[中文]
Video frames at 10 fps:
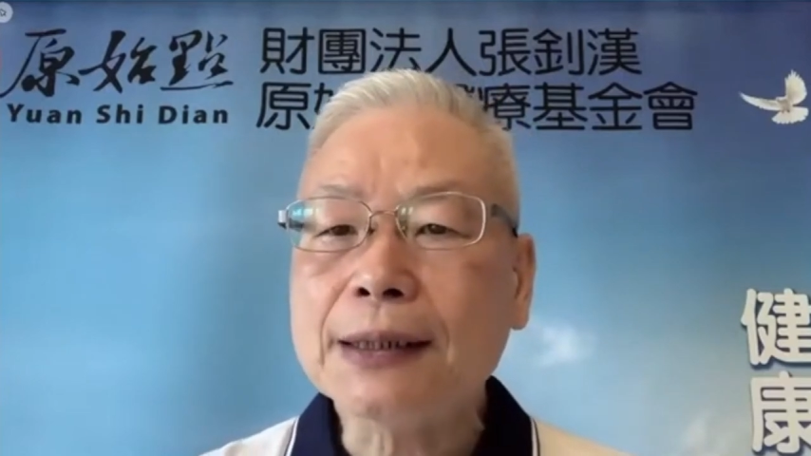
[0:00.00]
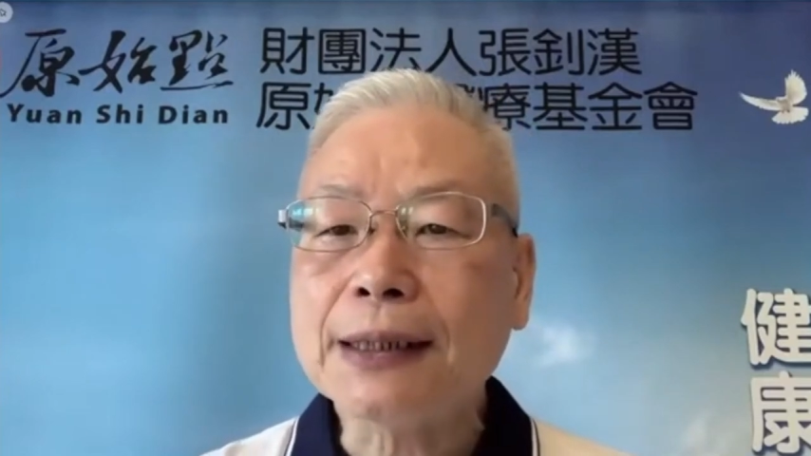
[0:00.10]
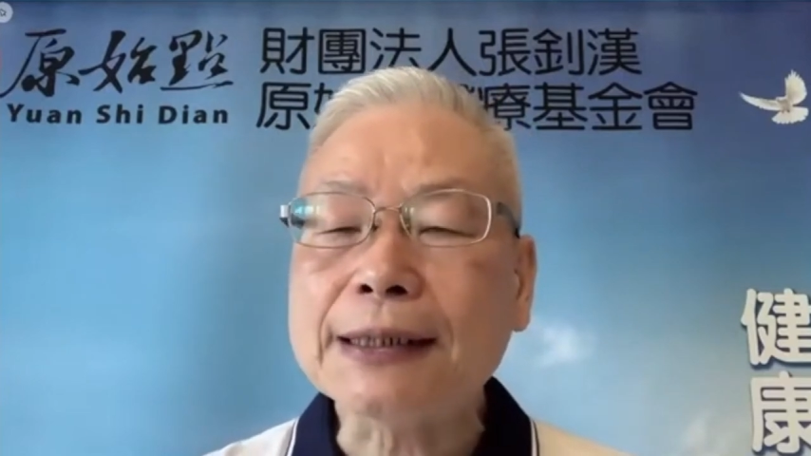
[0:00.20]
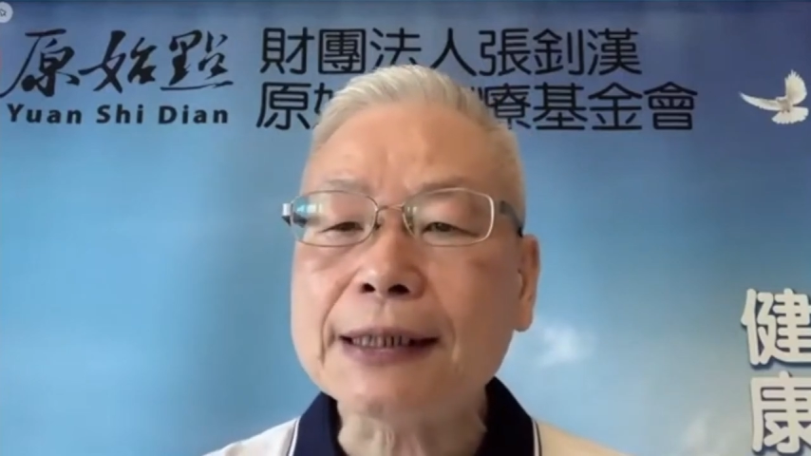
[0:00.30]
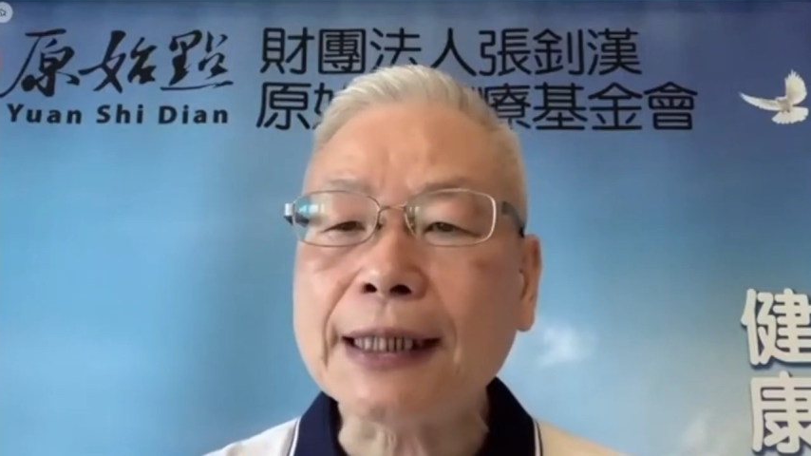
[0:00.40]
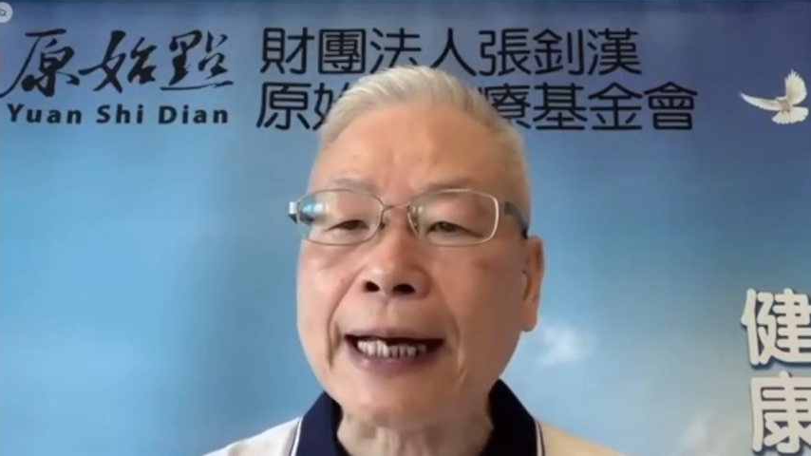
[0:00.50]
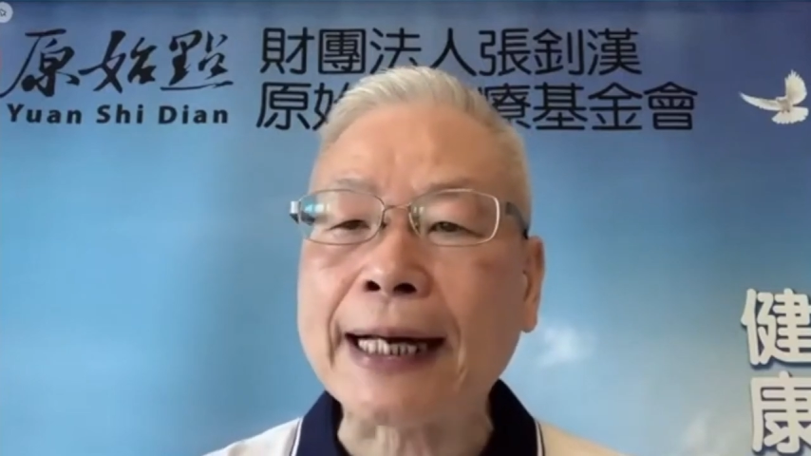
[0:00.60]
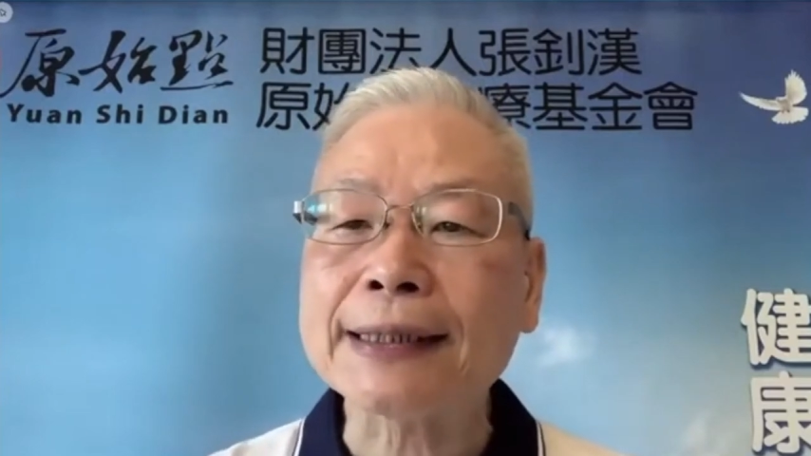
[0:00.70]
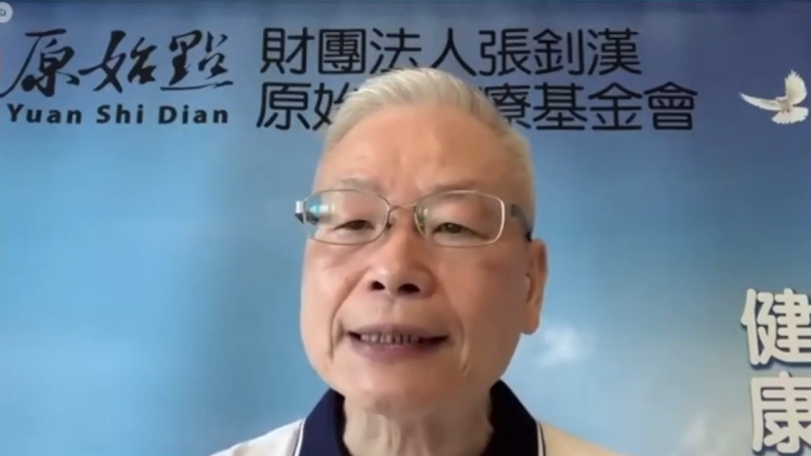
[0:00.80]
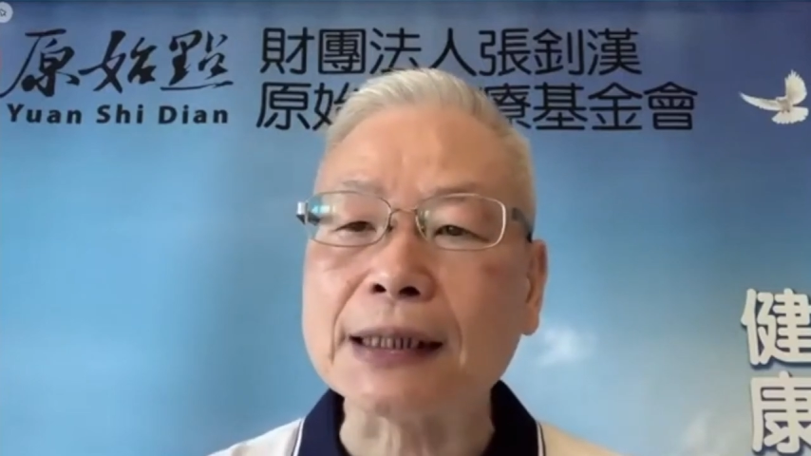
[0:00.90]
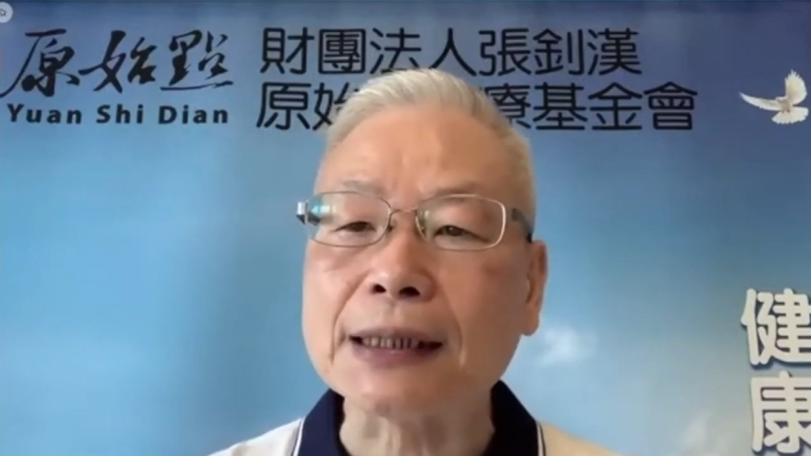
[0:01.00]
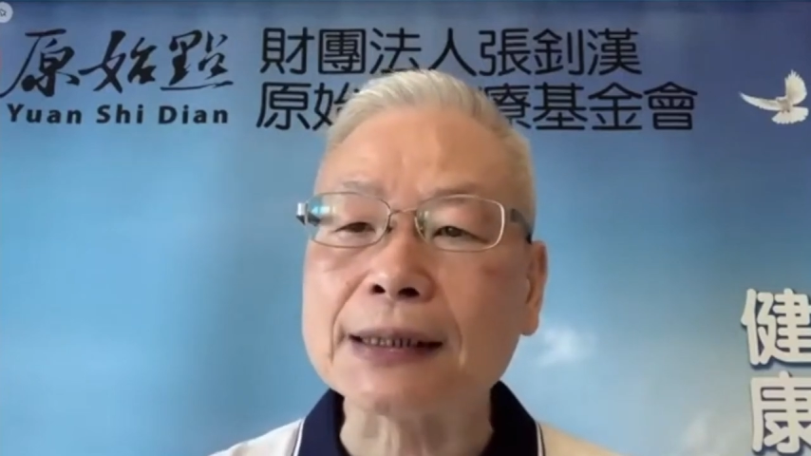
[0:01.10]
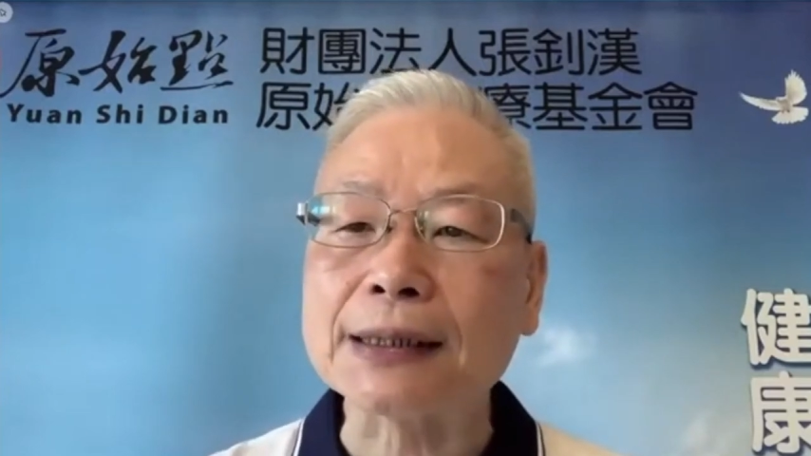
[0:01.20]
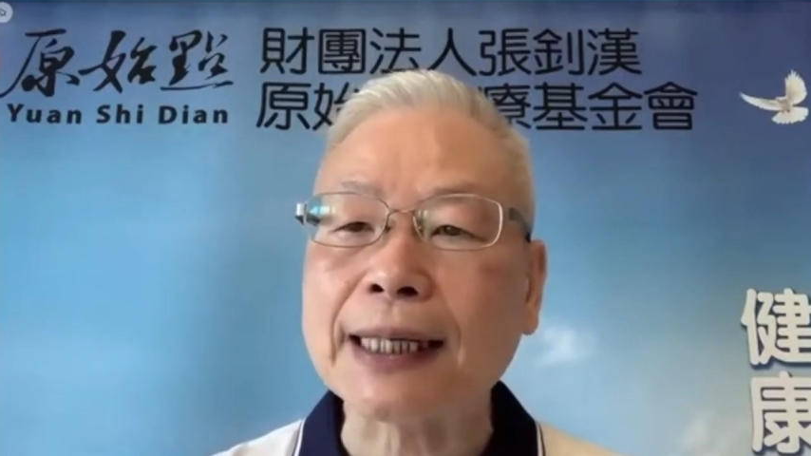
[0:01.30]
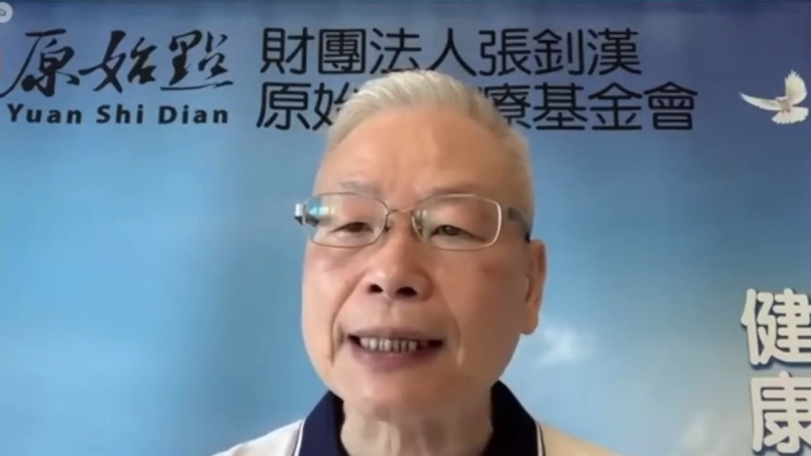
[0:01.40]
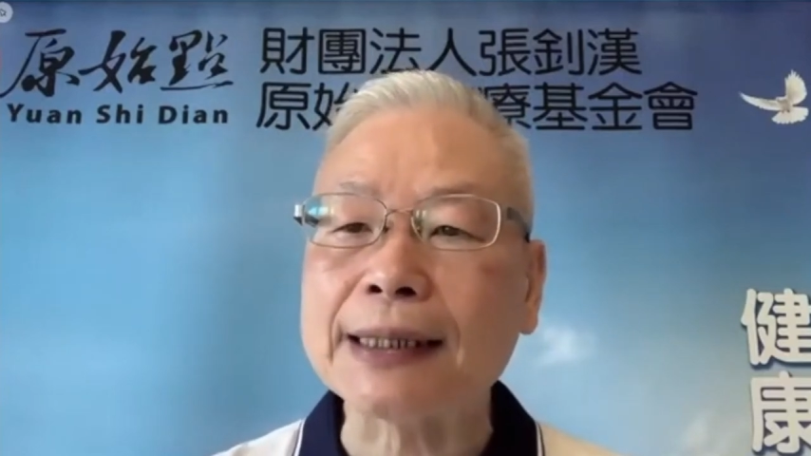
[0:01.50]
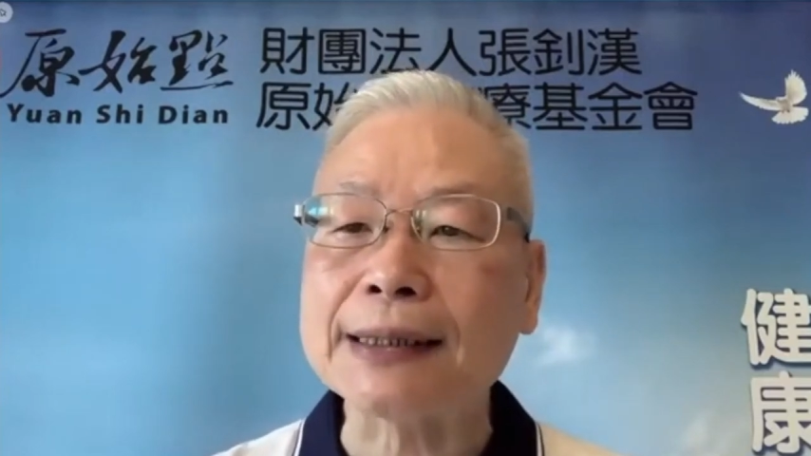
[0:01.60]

但是两者在